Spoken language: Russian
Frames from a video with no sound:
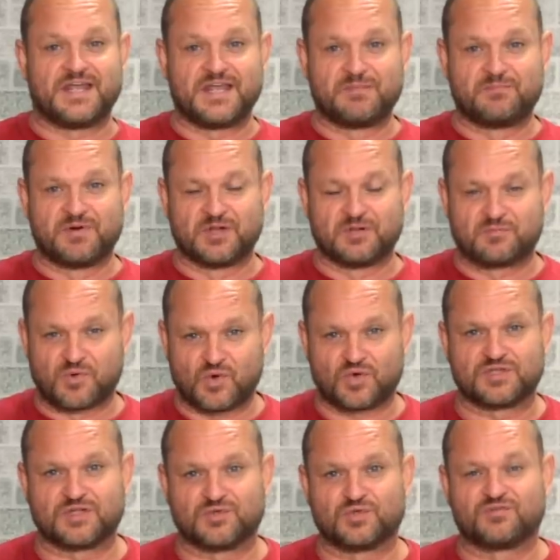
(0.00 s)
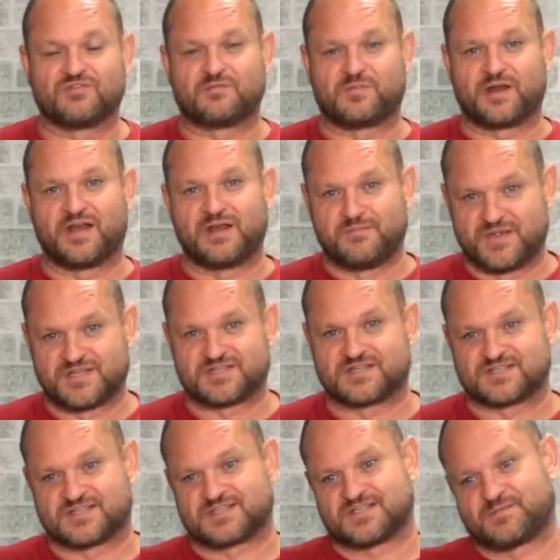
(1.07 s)
и был продан он в апреле
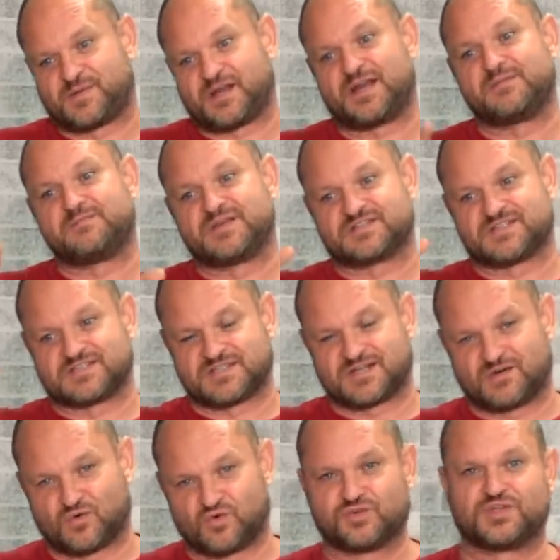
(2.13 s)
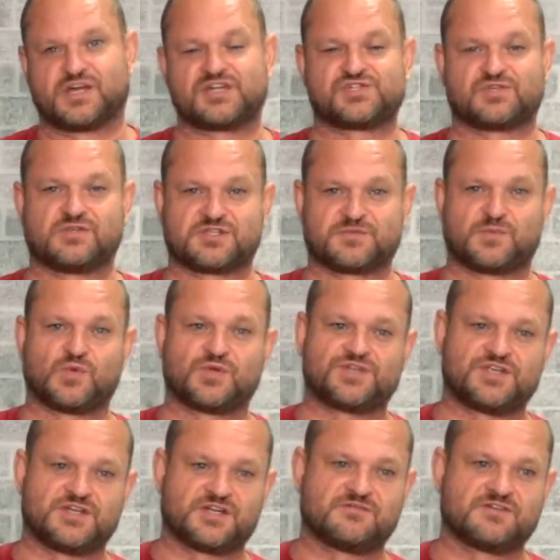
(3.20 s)
месяце. С апреля месяца он начал
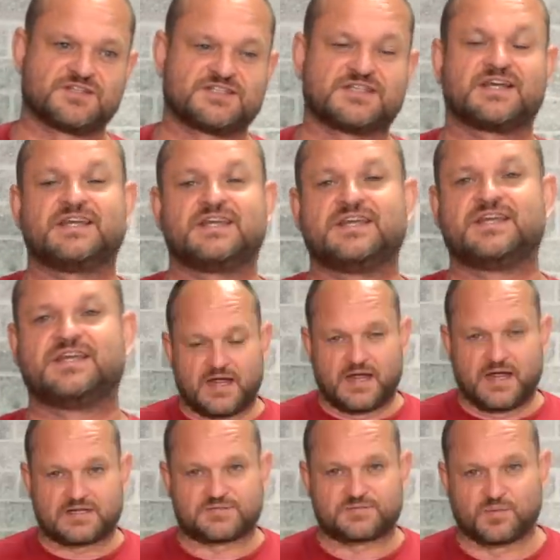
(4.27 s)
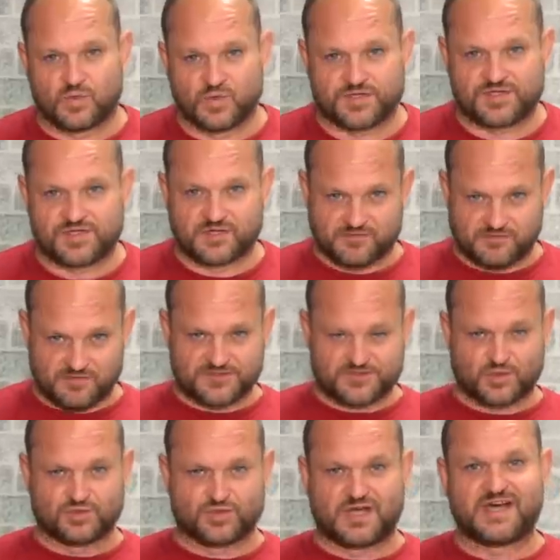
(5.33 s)
эксплуатироваться и
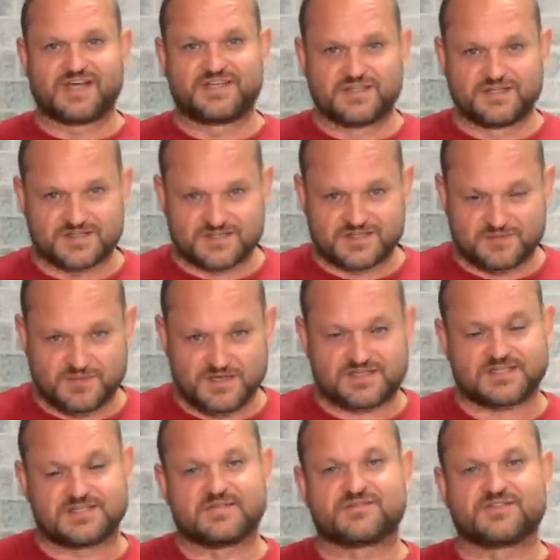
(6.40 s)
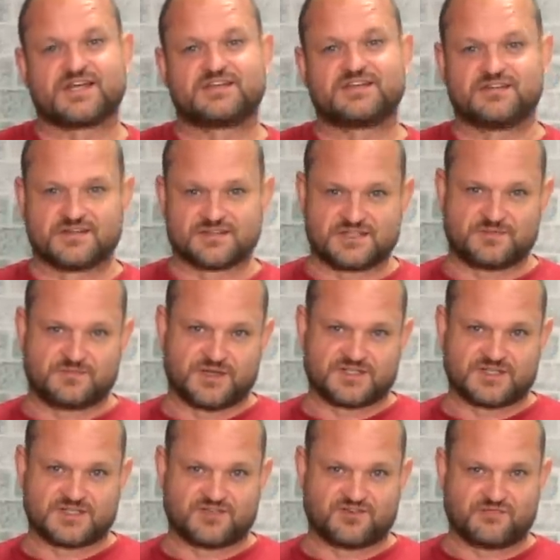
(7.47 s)
эксплуатировался он 11 месяцев. За 11
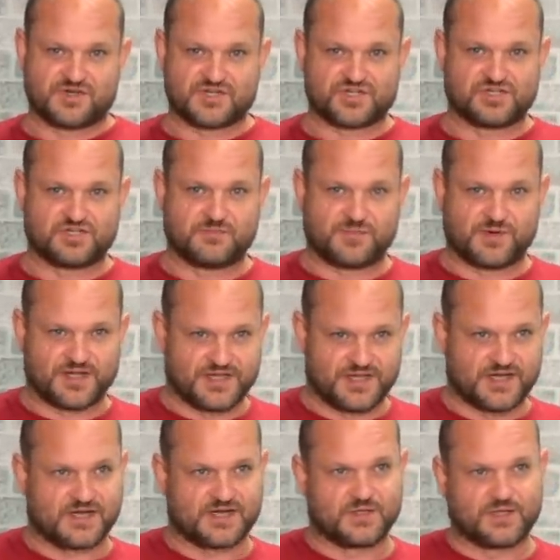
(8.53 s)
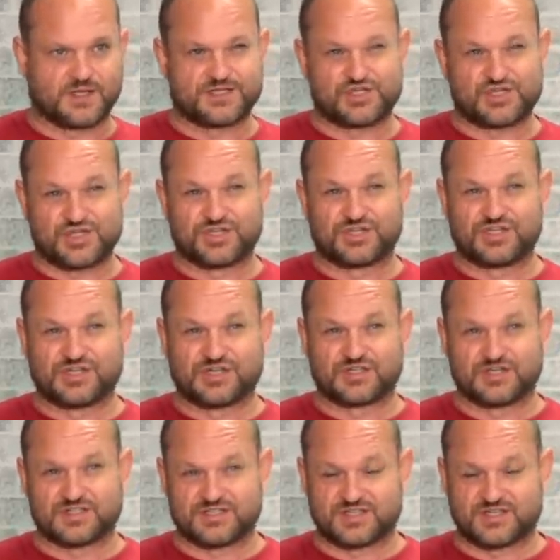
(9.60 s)
месяцев машина проехала
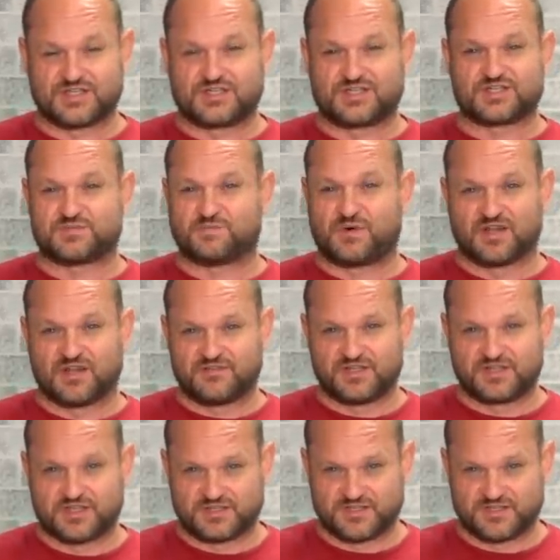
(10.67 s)
14 с половиной